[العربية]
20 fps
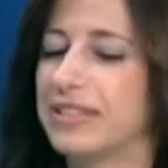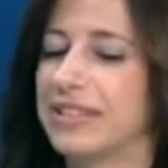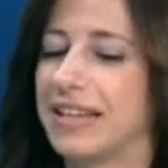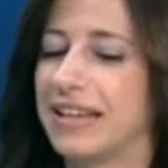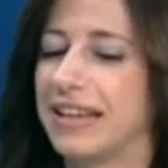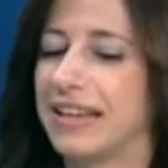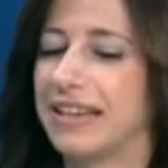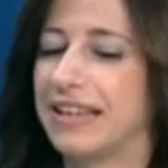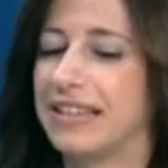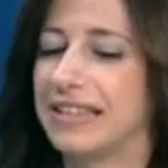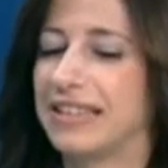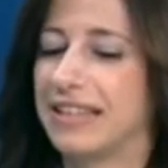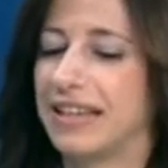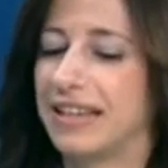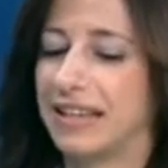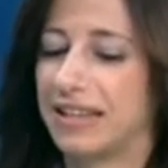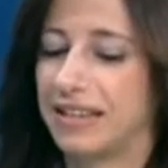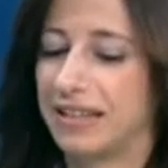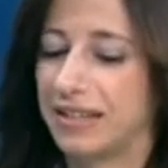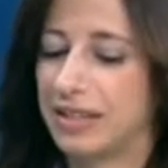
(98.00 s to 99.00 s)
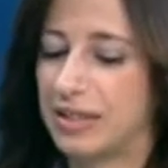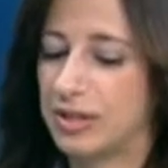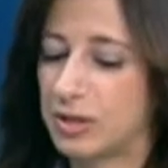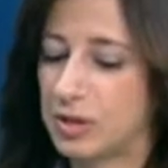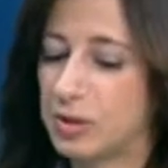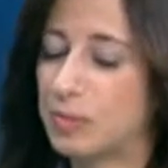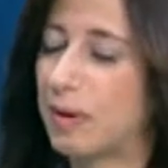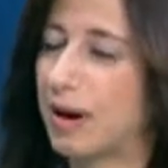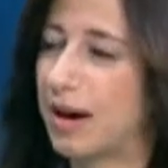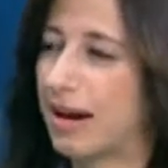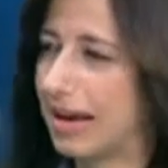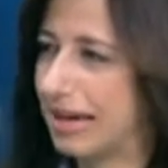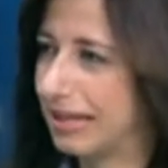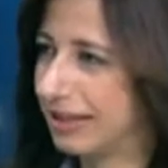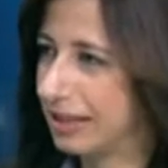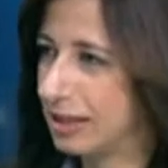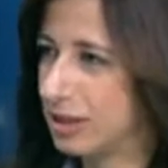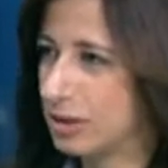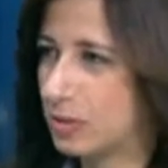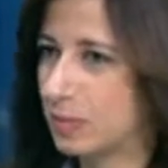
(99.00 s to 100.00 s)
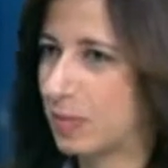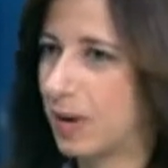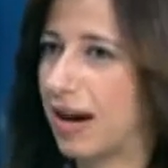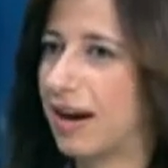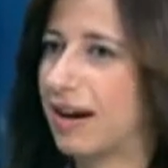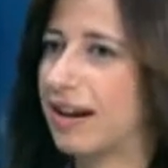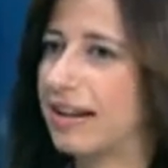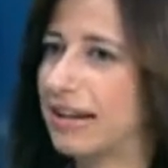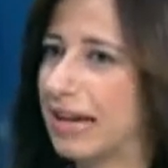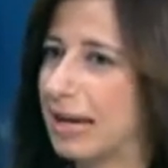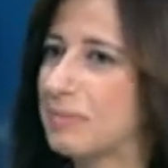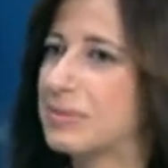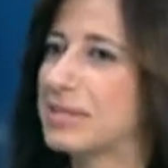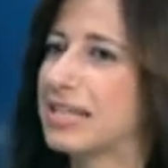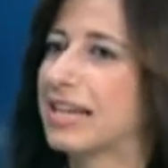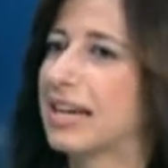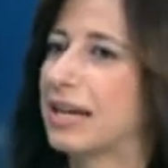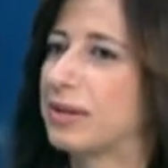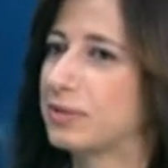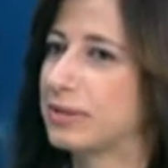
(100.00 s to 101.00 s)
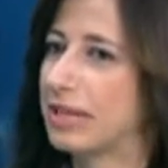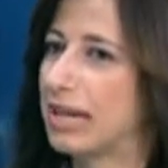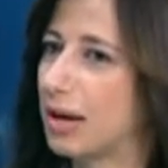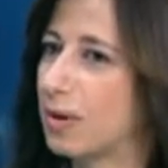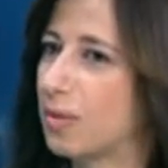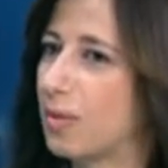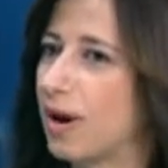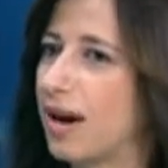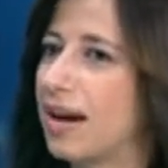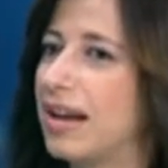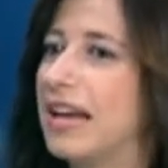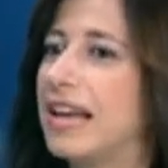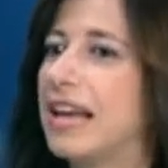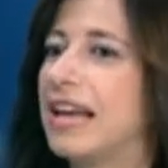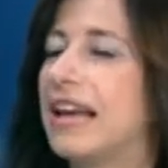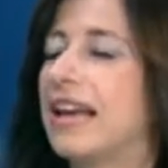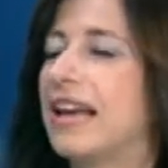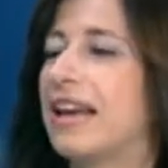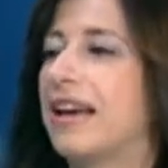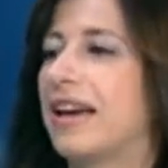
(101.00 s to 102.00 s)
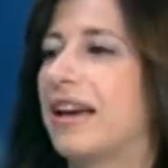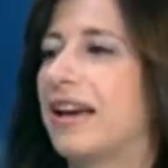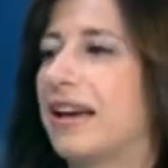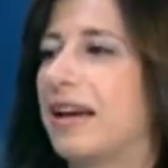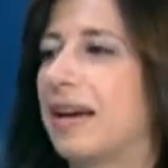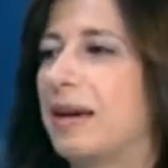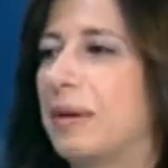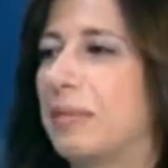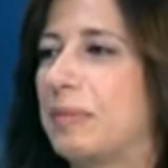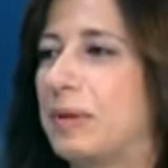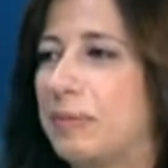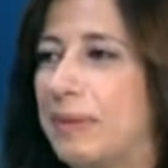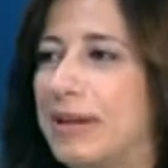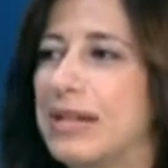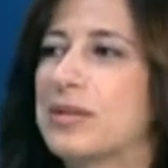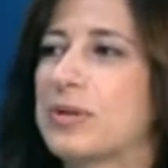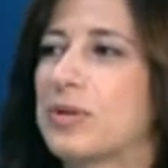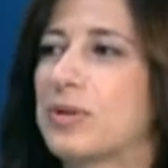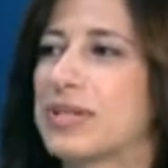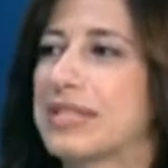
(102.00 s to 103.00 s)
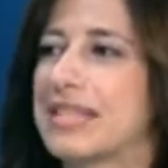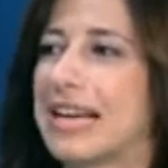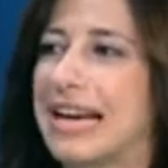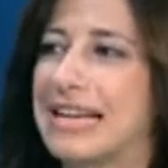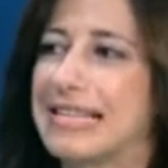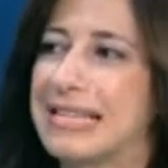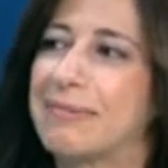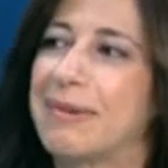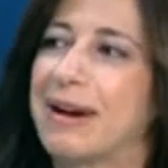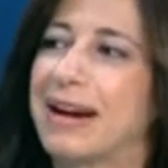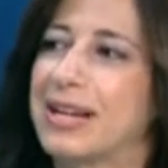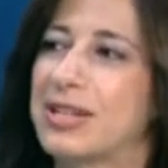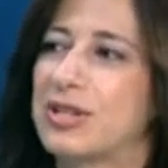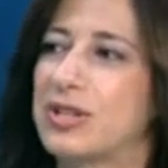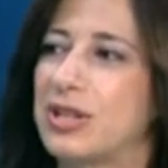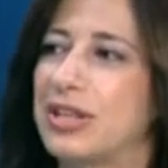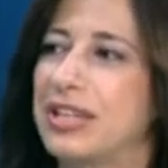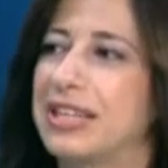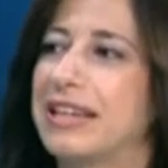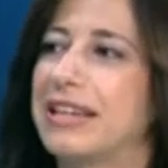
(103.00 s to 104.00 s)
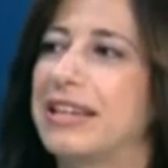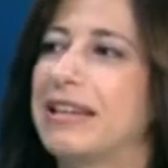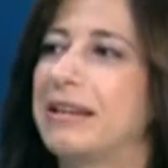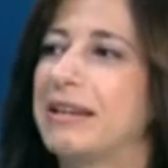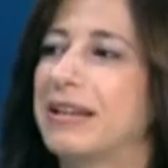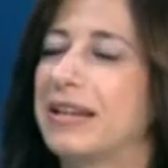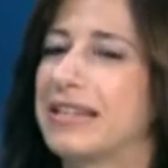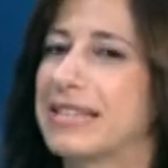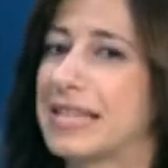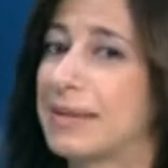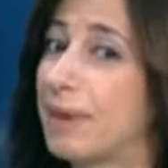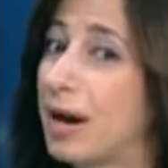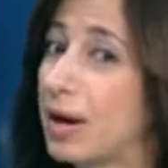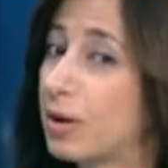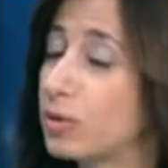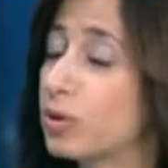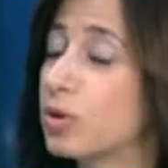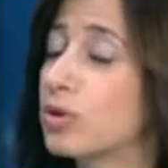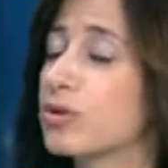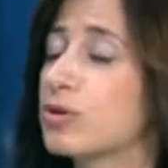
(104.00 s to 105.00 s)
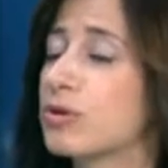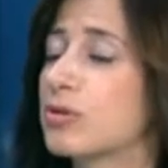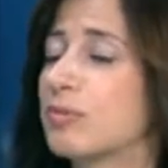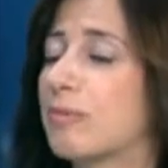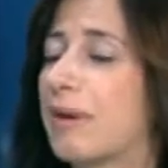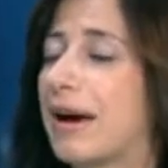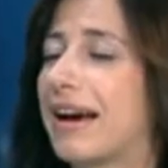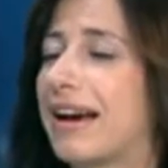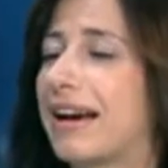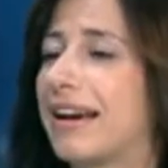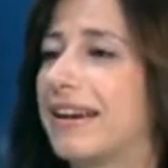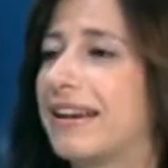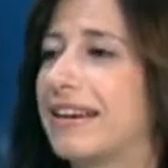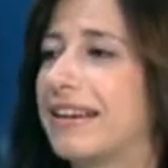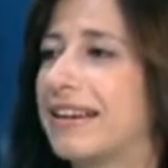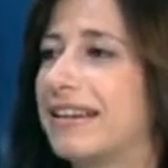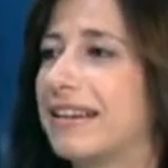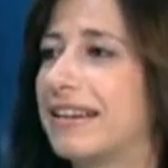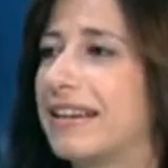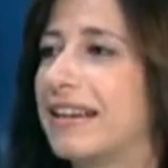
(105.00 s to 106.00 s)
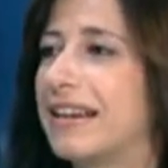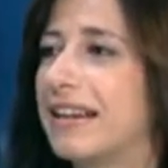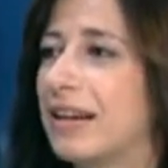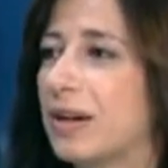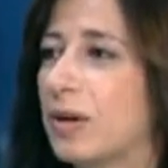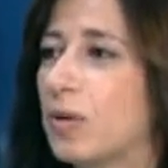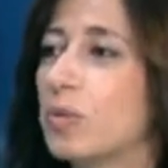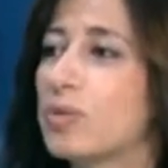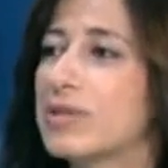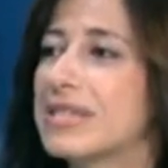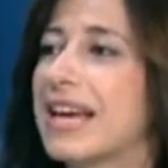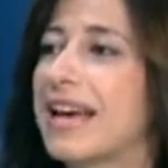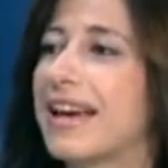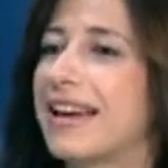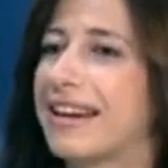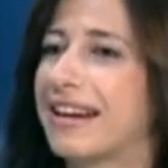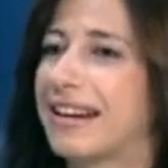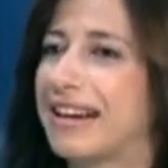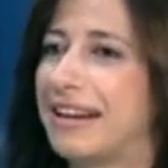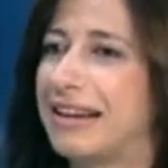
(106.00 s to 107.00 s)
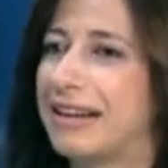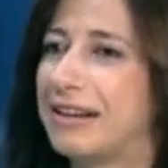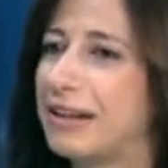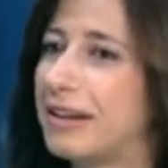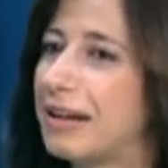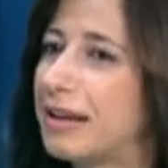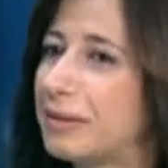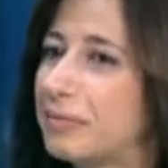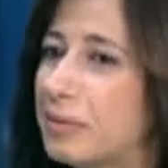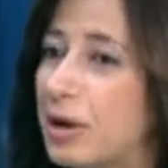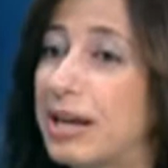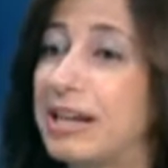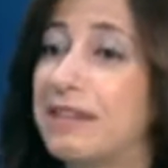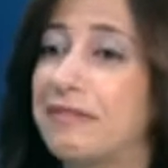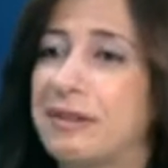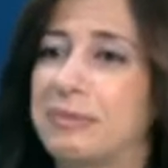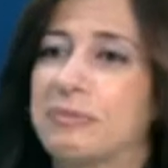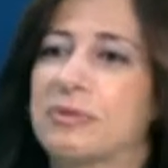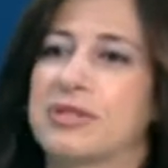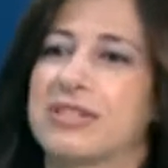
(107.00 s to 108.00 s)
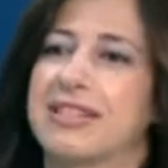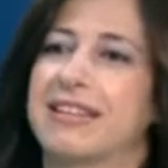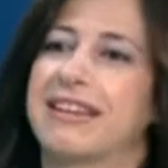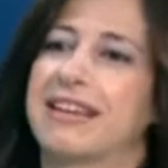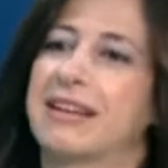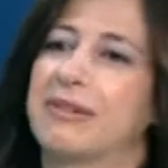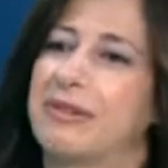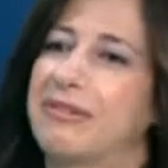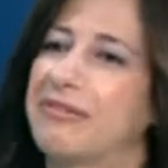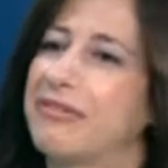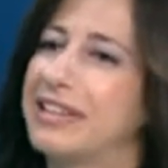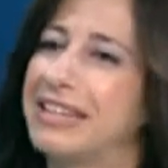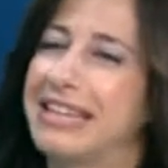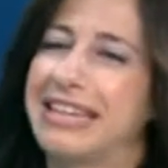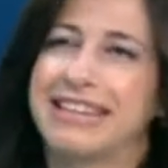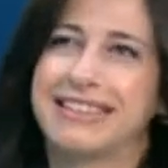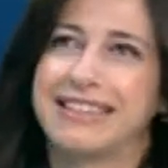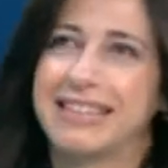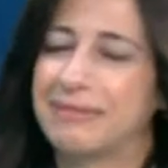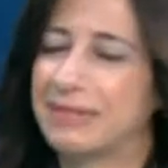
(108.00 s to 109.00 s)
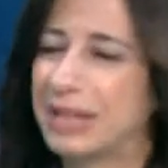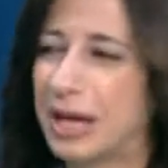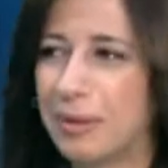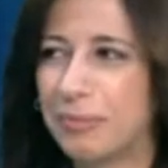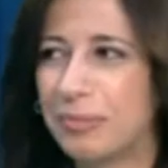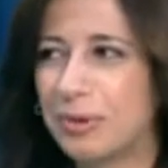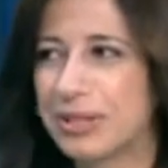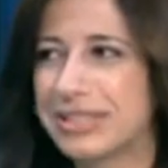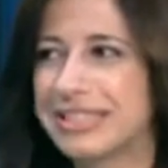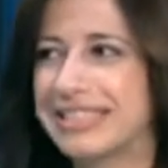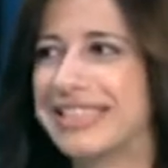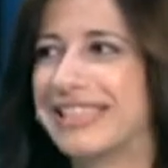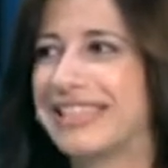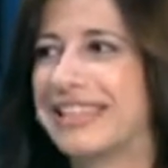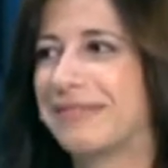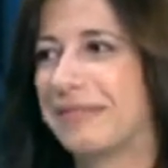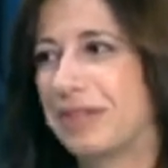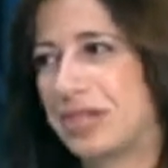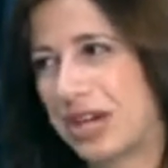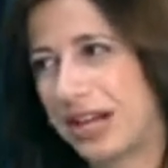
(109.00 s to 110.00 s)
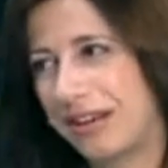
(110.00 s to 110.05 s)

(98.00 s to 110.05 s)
آه، آه، الجمعة هيدي الجمعة 5 كانون الأول بنبلشوا آه، الساعة 7 عشية 7 ونص مع كونسير آه، للمؤلف الموسيقي والفنان اللي بنحبه كثير ميشيل